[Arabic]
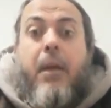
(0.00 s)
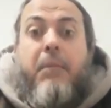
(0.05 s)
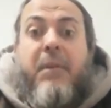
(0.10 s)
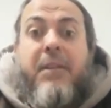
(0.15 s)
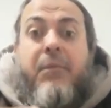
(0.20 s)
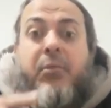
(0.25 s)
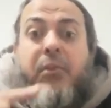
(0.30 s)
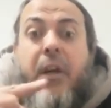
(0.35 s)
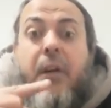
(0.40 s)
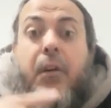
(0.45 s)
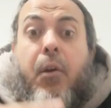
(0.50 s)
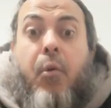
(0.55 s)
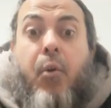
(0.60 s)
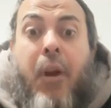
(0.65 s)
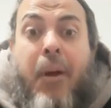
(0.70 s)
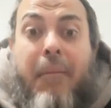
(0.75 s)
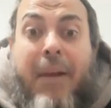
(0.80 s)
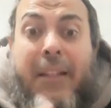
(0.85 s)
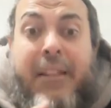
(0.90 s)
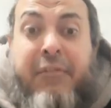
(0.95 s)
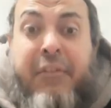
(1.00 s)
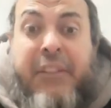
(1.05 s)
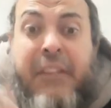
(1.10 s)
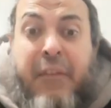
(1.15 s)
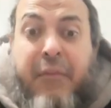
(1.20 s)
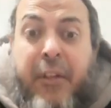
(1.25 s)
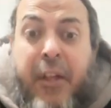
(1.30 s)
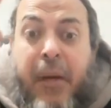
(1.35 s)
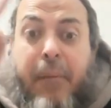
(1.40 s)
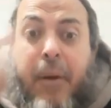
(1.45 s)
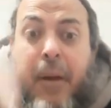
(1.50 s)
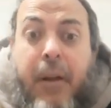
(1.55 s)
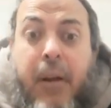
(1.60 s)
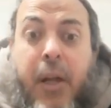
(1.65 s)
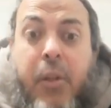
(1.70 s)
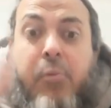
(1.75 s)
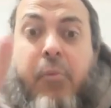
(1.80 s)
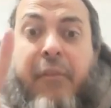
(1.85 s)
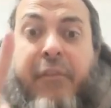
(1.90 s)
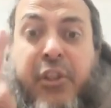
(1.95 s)
وتقرا قران بعد الفتح في الاربع
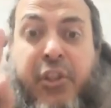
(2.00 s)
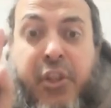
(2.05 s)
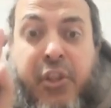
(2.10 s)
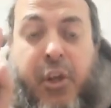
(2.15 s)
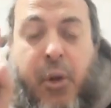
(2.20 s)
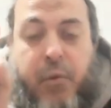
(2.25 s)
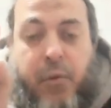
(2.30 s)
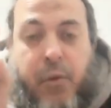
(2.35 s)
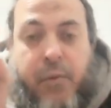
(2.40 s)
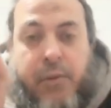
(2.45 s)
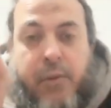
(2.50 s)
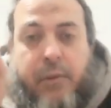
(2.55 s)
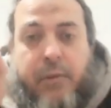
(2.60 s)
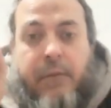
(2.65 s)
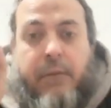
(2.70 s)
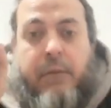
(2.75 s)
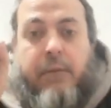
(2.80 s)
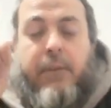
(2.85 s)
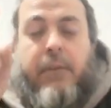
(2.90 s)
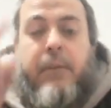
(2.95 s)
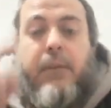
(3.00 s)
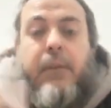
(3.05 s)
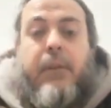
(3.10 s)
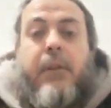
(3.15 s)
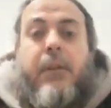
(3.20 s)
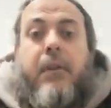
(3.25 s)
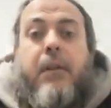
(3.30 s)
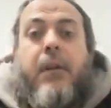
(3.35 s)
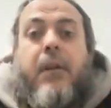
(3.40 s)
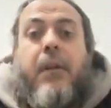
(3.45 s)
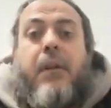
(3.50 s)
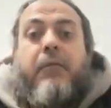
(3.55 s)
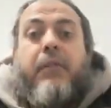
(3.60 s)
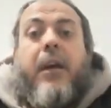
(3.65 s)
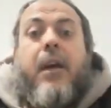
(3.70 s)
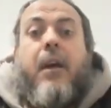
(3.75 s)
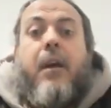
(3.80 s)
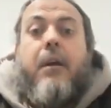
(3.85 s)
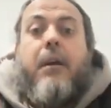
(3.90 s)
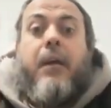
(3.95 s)
ركعات ومفيش تشهد اوسط
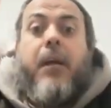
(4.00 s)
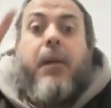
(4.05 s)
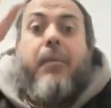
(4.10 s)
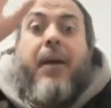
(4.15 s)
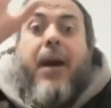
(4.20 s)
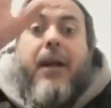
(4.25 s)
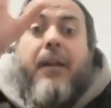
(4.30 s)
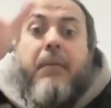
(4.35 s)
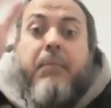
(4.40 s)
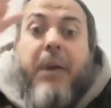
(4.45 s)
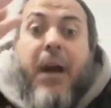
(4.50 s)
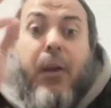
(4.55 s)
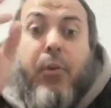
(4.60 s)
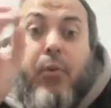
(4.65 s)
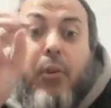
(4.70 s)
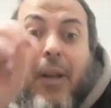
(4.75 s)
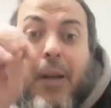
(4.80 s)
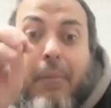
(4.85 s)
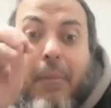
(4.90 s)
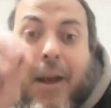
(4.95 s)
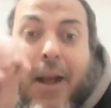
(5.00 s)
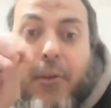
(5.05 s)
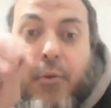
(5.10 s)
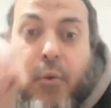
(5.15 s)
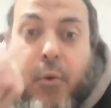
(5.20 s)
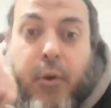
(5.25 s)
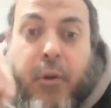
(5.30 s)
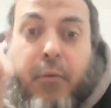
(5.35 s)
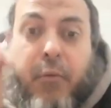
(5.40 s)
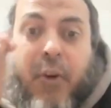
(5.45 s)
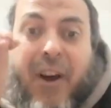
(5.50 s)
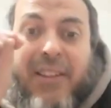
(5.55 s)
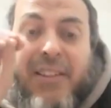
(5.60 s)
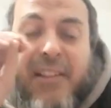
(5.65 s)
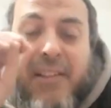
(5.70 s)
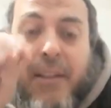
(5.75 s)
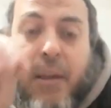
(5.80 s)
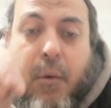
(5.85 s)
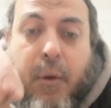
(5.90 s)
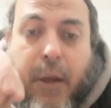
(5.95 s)
فالاربعه برضه الاربعه دول في
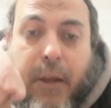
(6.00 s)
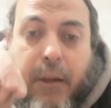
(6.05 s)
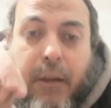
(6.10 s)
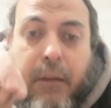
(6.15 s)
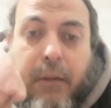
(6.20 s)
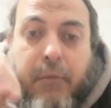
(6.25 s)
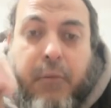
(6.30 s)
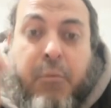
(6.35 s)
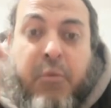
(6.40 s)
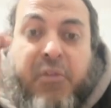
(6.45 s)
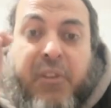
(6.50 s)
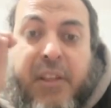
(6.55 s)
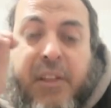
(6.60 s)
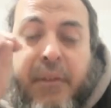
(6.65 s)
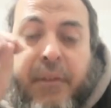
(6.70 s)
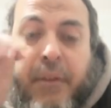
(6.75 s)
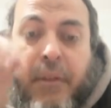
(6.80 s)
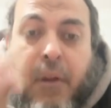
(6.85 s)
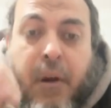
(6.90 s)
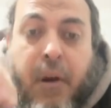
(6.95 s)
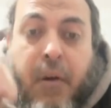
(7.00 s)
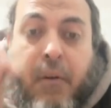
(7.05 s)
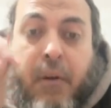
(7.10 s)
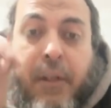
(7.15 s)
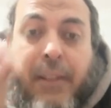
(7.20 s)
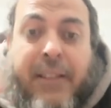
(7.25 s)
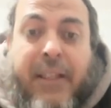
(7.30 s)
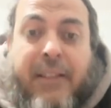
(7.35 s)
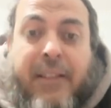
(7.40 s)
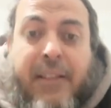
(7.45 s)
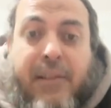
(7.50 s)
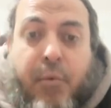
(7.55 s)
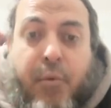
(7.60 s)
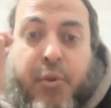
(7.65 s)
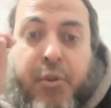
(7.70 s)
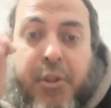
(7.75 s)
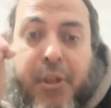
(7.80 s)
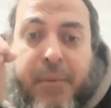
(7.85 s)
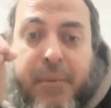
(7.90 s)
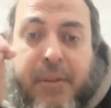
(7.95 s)
وقت الزوال في منتصف النهار حين تزول
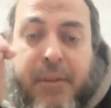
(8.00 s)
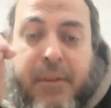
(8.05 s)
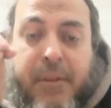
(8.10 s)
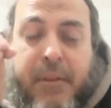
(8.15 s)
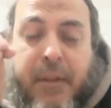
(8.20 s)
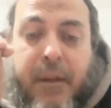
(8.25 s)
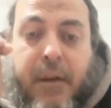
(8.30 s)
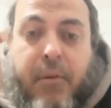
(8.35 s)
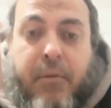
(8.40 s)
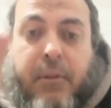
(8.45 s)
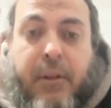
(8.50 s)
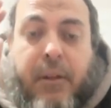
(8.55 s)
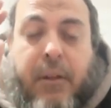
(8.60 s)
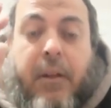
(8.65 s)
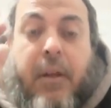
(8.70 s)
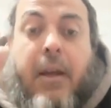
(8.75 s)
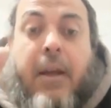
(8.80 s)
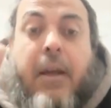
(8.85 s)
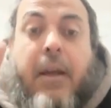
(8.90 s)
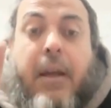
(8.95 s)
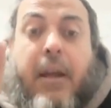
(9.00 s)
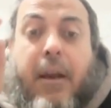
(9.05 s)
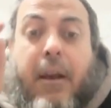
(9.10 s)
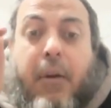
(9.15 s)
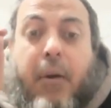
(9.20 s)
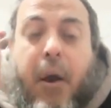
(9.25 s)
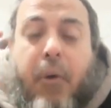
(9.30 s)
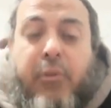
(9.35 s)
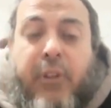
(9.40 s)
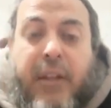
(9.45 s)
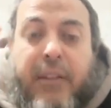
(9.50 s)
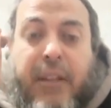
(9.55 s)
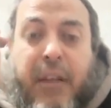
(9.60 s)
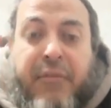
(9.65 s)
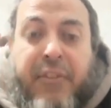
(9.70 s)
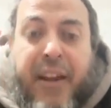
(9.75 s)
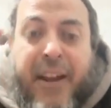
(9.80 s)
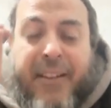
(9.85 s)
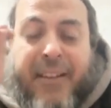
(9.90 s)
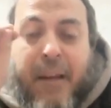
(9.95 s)
الشمس او او
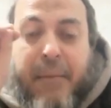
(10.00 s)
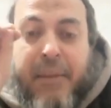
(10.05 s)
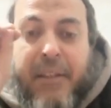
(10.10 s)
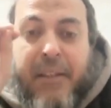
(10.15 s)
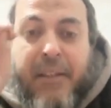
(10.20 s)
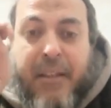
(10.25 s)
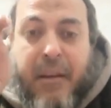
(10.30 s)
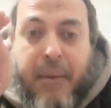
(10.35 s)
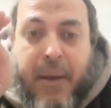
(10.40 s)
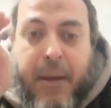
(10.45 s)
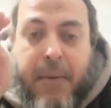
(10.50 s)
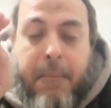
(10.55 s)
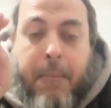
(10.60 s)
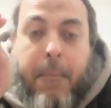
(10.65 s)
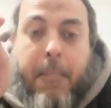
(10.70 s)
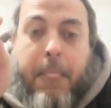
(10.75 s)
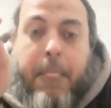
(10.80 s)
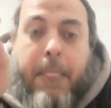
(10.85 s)
ترتفع عن كبد السماء